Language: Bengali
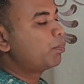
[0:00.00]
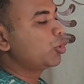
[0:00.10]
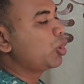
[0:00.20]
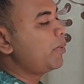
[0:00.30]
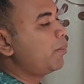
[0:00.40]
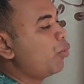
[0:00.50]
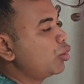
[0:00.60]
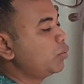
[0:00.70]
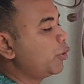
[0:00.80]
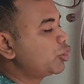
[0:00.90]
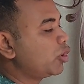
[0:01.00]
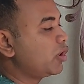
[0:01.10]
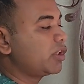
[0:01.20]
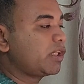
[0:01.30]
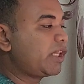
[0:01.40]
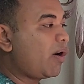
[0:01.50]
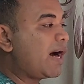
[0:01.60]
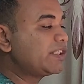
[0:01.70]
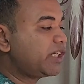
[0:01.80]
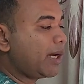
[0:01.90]
প্রথমে মোট উপযোগ দেওয়া
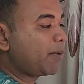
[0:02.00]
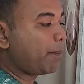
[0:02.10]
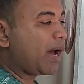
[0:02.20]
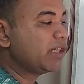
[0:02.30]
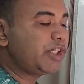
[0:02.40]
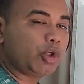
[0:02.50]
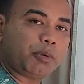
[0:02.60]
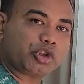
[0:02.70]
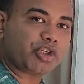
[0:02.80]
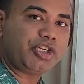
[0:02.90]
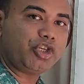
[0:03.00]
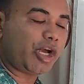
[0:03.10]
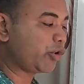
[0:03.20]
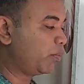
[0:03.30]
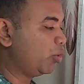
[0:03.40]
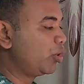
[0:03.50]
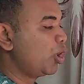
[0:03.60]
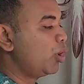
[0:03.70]
আছে আমরা প্রান্তিক উপযোগ নির্ণয় করবো